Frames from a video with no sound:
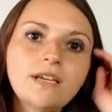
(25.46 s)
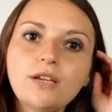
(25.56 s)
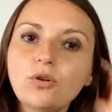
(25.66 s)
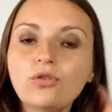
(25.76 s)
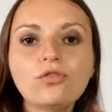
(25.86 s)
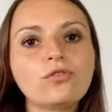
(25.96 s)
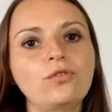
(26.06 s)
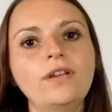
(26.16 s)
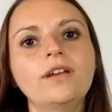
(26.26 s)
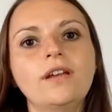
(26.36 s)
Et
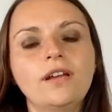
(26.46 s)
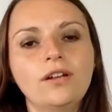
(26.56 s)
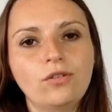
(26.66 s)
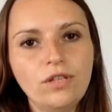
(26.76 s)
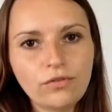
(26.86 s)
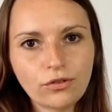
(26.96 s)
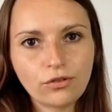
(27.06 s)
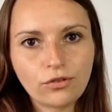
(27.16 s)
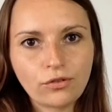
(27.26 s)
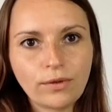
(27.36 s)
aujourd'hui, le livre que
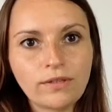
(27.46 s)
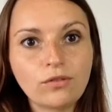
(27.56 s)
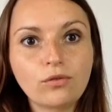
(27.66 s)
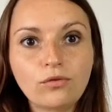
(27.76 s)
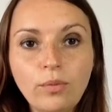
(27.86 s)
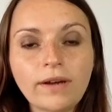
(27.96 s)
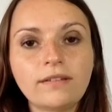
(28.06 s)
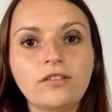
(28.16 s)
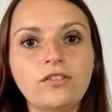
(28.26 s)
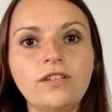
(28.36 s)
je souhaite vous
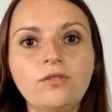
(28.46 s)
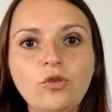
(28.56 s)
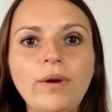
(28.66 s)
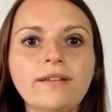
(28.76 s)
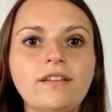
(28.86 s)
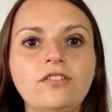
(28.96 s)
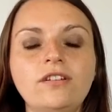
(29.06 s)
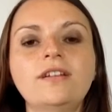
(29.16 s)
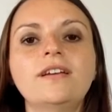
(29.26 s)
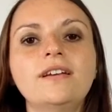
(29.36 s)
partager et te
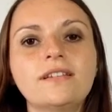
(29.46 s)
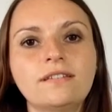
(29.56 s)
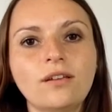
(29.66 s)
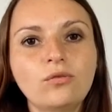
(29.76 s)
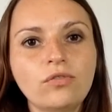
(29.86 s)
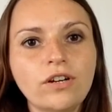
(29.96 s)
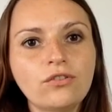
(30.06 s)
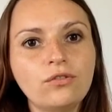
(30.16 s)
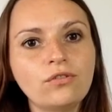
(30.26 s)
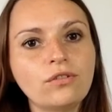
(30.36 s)
partager, c'est un
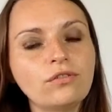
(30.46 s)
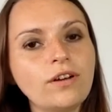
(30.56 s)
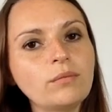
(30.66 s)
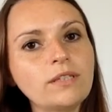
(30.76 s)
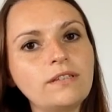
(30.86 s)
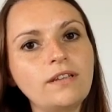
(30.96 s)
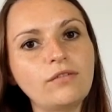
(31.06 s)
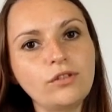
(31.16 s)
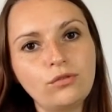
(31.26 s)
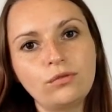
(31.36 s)
ouvrage d'une jeune femme qui a
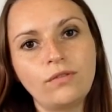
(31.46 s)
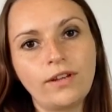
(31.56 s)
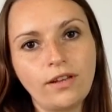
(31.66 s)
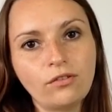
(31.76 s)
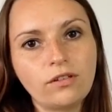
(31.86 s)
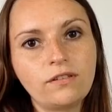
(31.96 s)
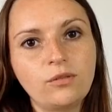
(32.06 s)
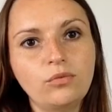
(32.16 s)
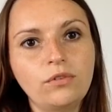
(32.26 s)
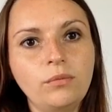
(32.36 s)
vécu avec
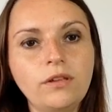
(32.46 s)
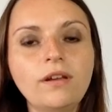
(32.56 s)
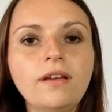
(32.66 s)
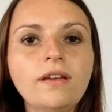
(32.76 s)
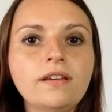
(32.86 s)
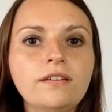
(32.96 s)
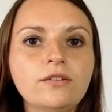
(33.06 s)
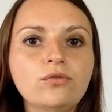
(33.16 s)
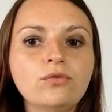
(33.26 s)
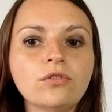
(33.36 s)
anorexie boulimie, qui
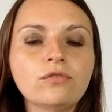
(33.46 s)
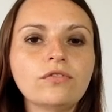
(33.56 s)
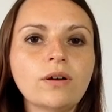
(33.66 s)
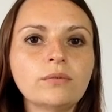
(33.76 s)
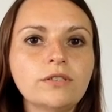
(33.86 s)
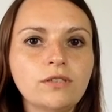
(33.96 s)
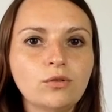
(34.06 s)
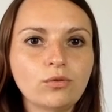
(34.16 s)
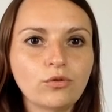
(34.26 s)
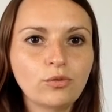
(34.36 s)
est une jeune femme qui
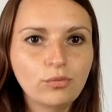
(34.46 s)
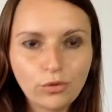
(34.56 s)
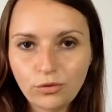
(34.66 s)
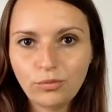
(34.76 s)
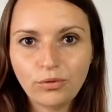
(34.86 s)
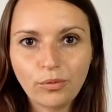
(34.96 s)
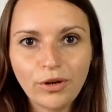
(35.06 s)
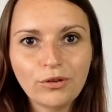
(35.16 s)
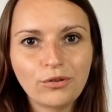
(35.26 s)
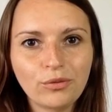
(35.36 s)
compte beaucoup pour
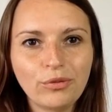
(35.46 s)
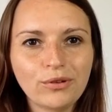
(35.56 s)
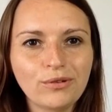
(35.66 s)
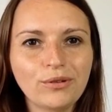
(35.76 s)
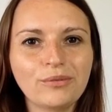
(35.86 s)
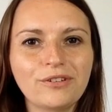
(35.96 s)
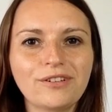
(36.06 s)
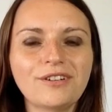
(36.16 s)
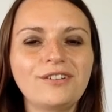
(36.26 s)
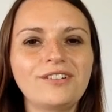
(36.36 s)
moi, que je porte dans mon
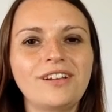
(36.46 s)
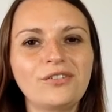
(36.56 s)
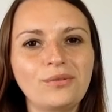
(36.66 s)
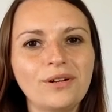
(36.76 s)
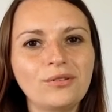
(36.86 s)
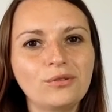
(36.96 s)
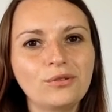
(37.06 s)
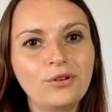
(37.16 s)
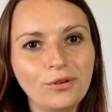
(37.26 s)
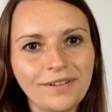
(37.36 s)
cœur, que j'ai la joie de
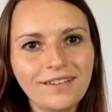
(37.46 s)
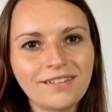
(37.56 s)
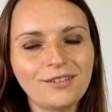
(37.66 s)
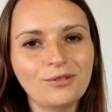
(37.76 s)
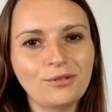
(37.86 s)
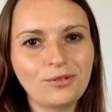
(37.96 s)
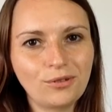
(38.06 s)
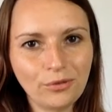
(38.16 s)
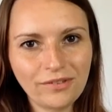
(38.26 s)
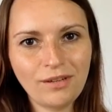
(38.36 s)
connaître et de
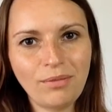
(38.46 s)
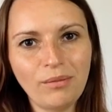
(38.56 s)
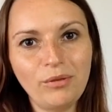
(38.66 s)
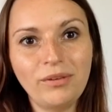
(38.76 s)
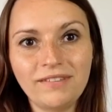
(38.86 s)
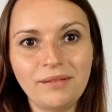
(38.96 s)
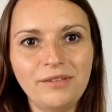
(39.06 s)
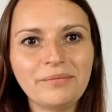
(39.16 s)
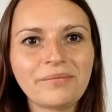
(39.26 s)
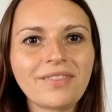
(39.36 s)
compter parmi mes amis.